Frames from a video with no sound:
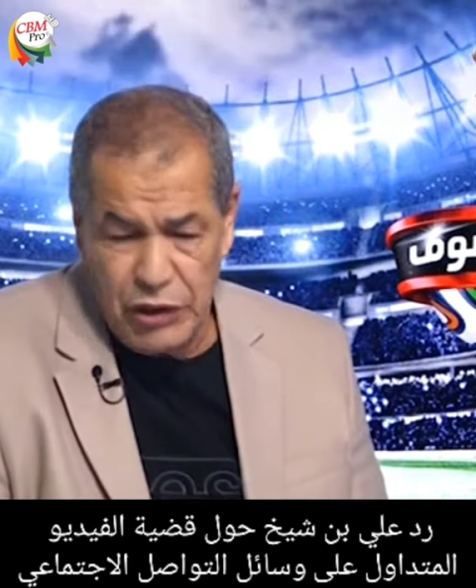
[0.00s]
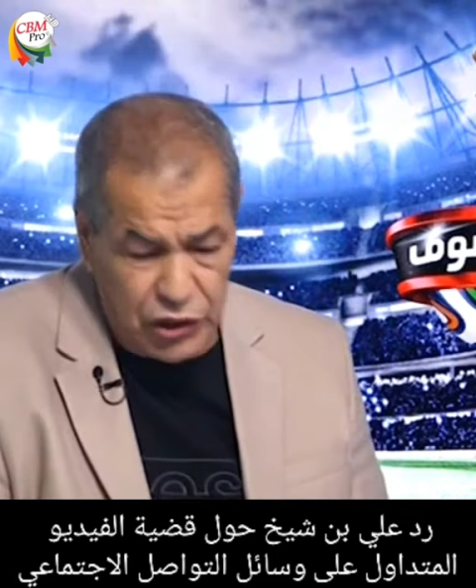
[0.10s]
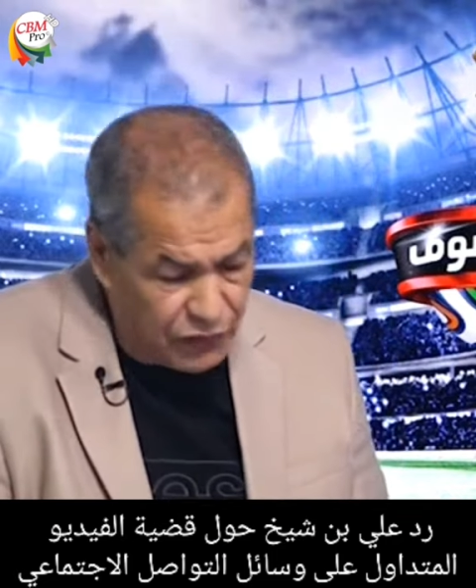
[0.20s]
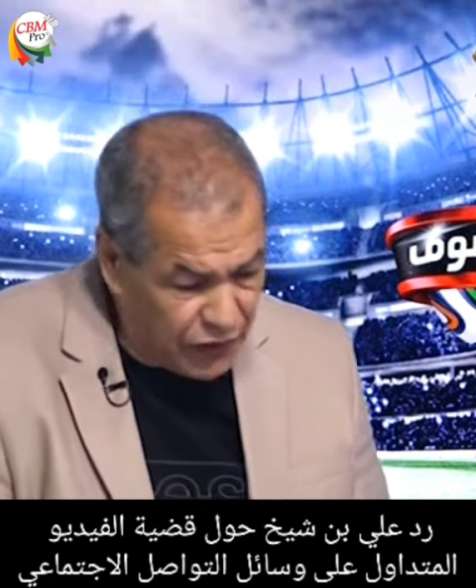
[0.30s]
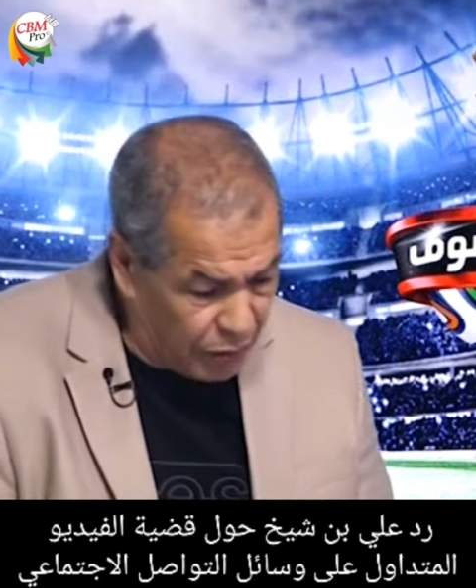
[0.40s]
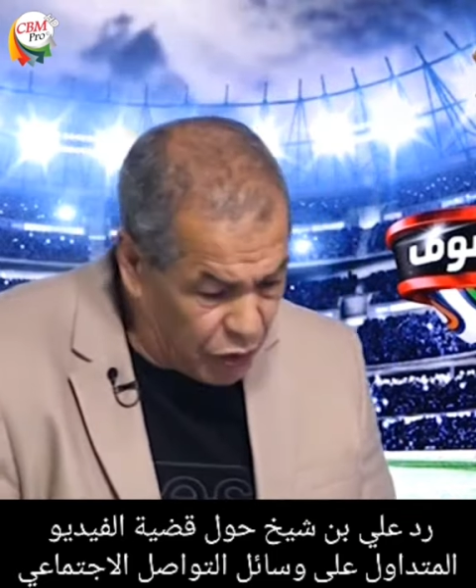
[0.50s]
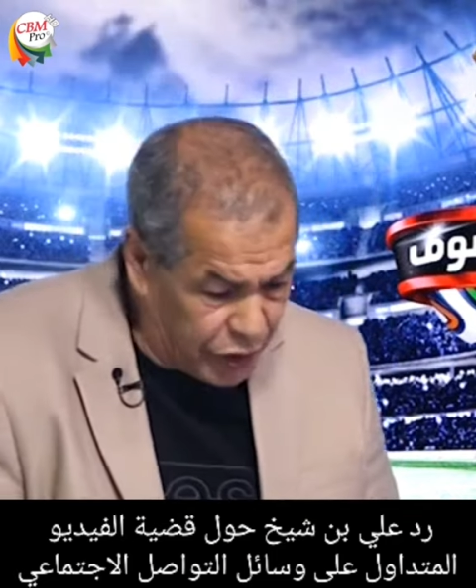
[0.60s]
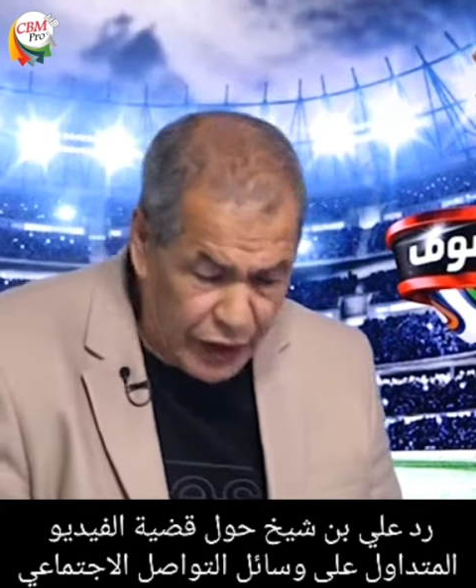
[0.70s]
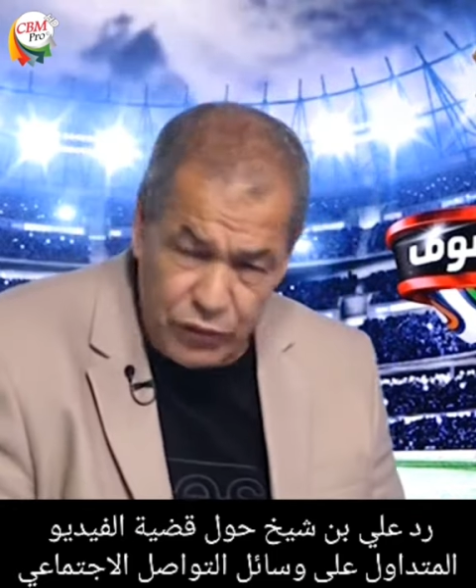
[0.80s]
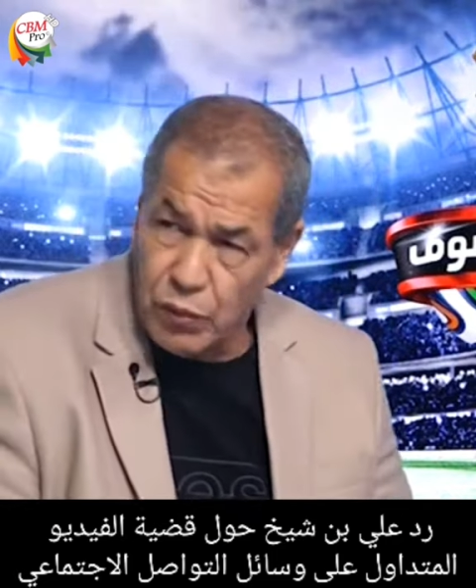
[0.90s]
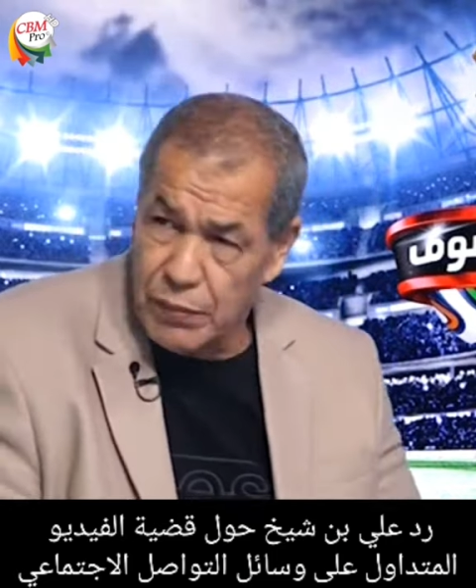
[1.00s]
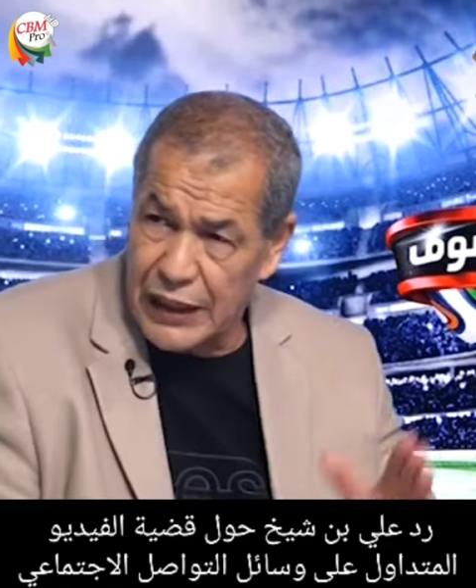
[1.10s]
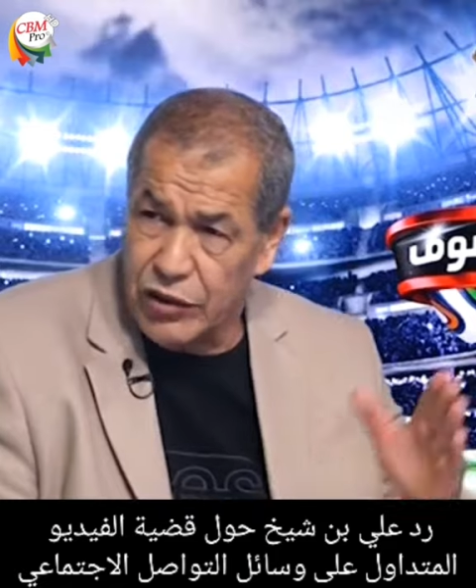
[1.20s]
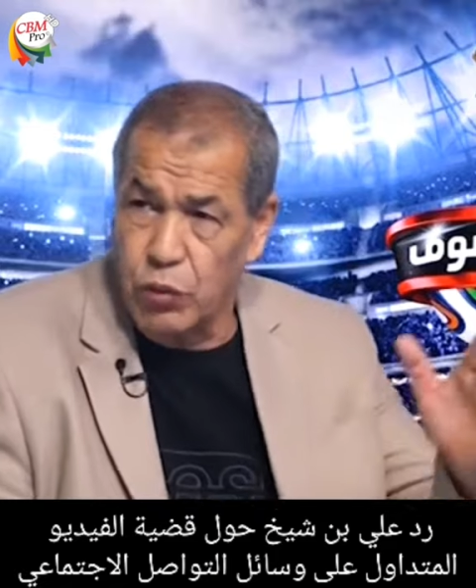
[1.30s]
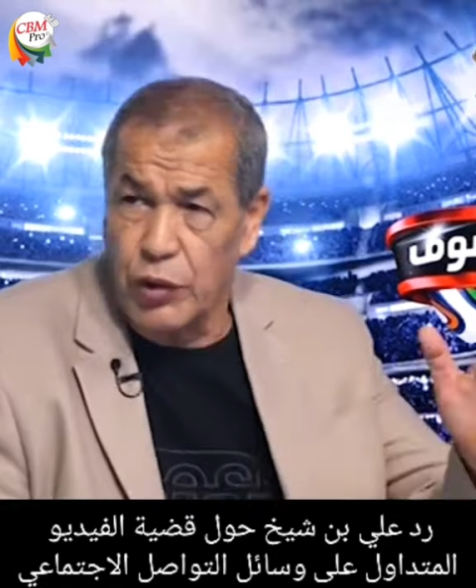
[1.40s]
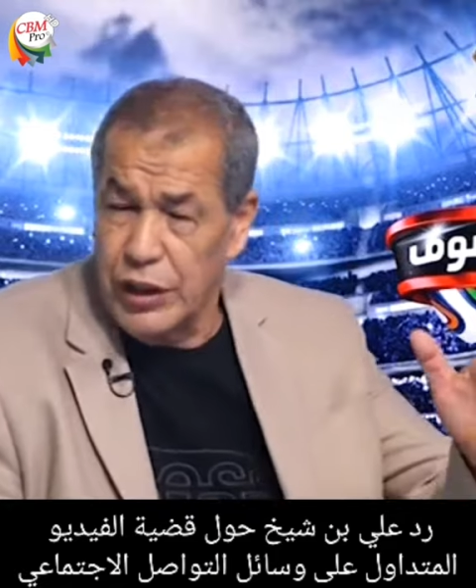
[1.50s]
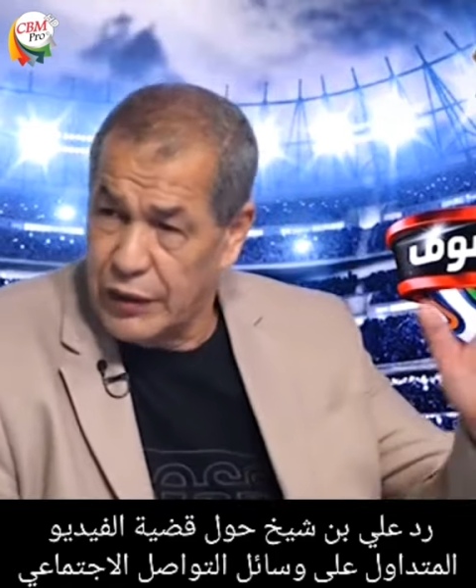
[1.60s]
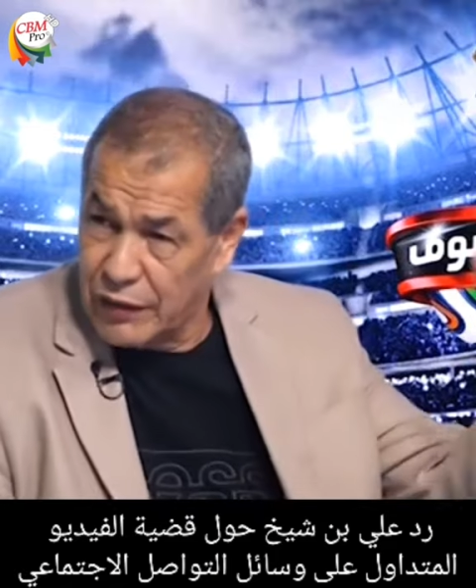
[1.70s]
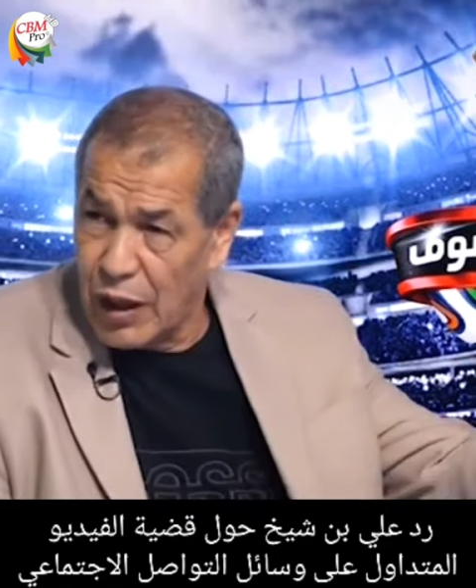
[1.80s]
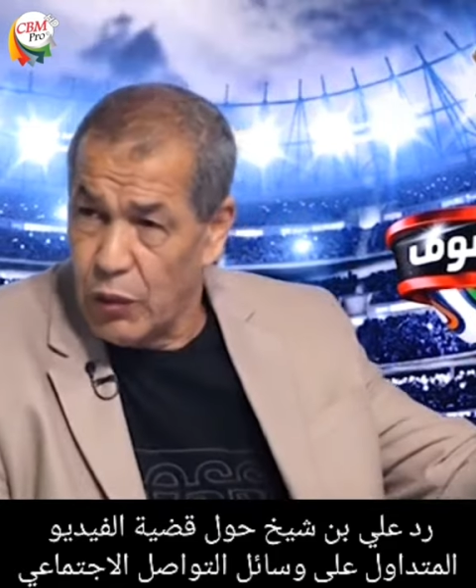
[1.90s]
باش يفهموا الناس ومن بعد توري
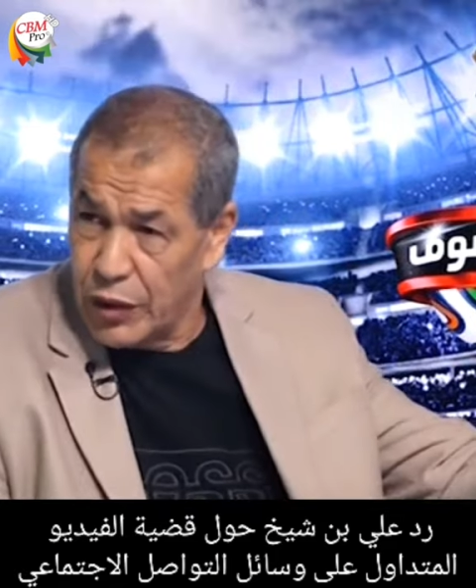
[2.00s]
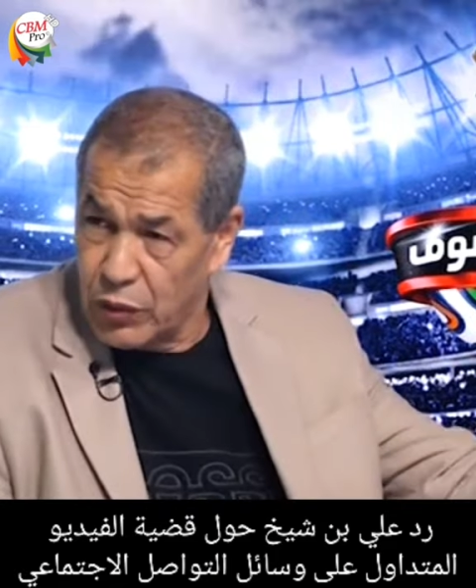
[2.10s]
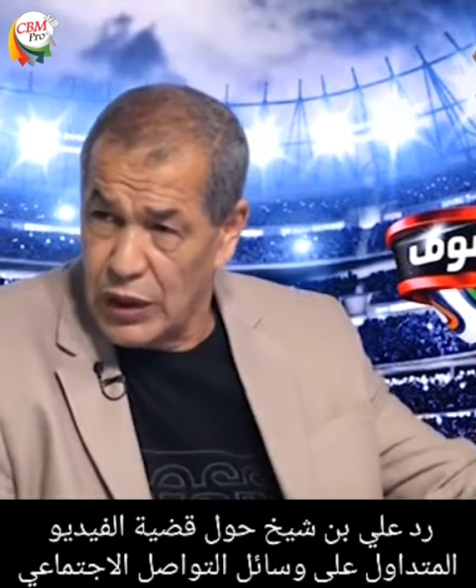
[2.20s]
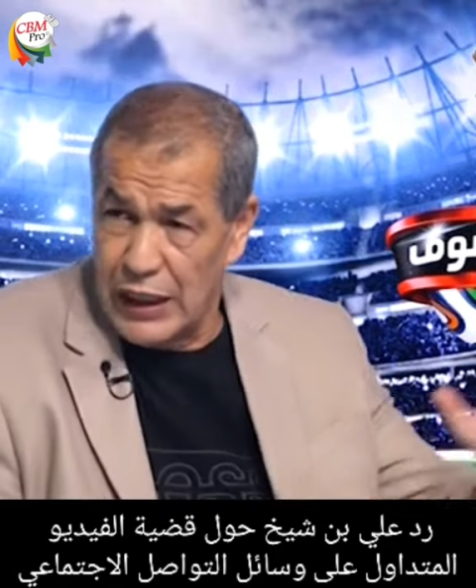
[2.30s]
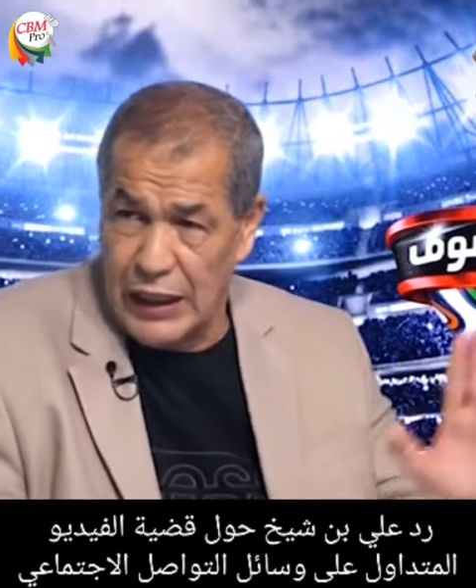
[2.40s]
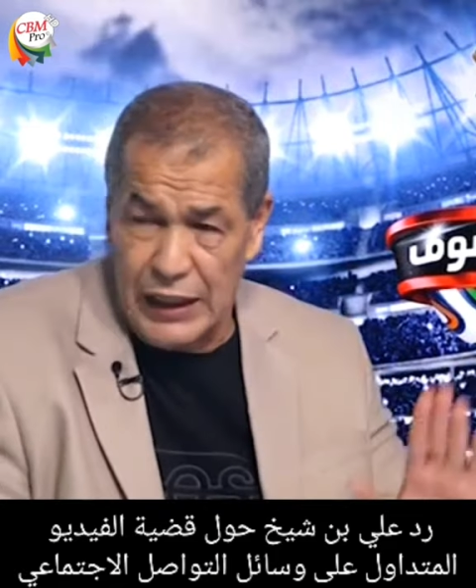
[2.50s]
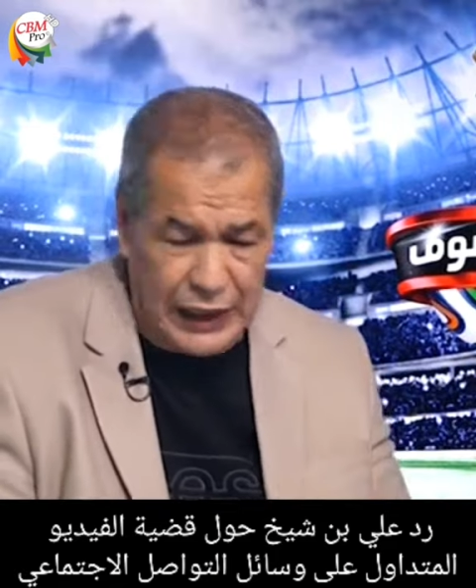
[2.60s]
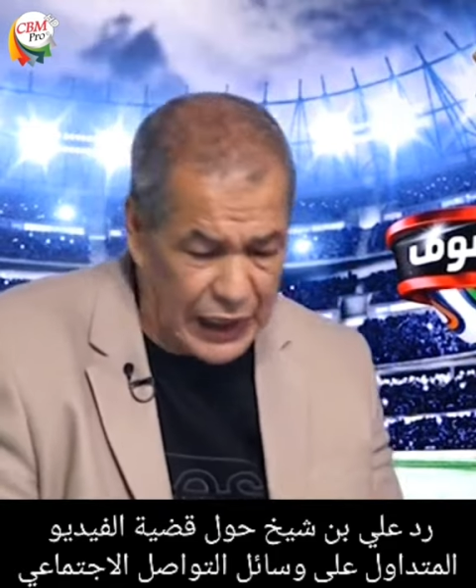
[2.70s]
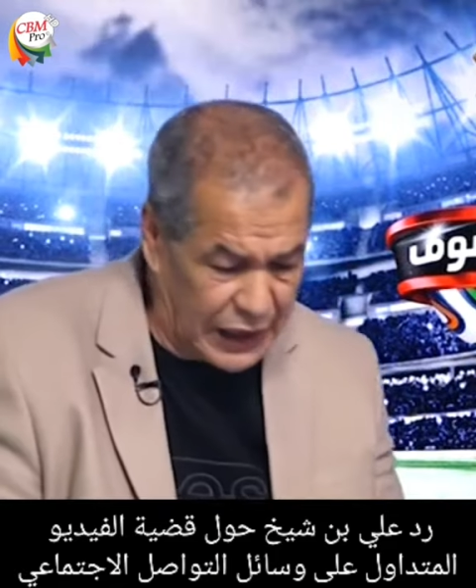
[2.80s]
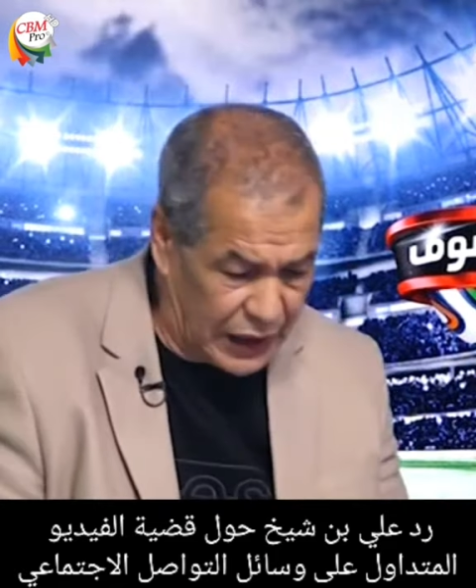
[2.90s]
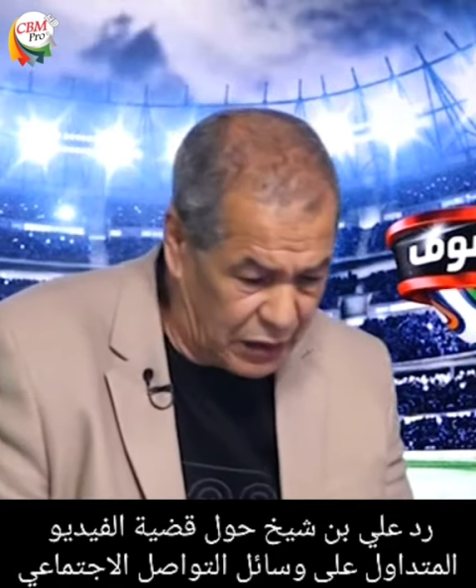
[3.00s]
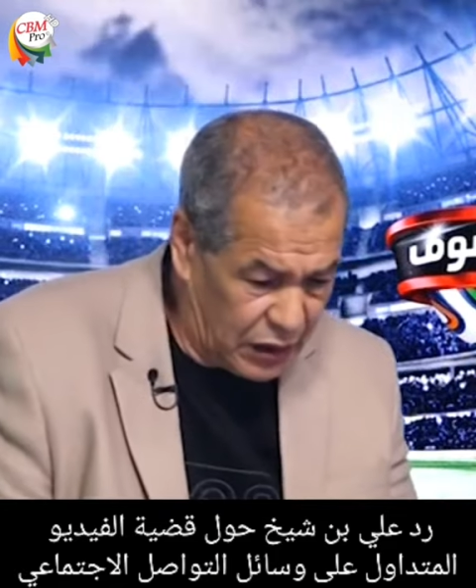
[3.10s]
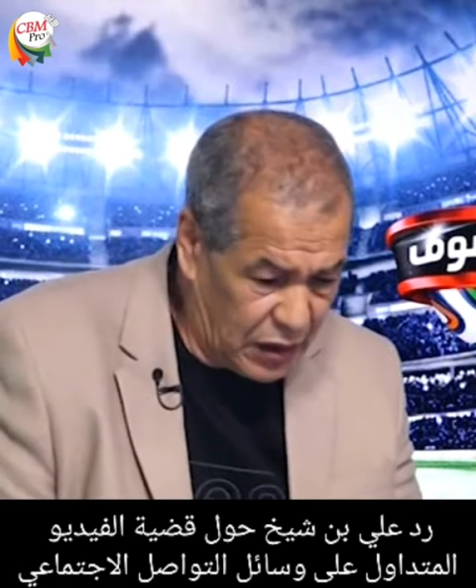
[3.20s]
تصاور اللي كاينين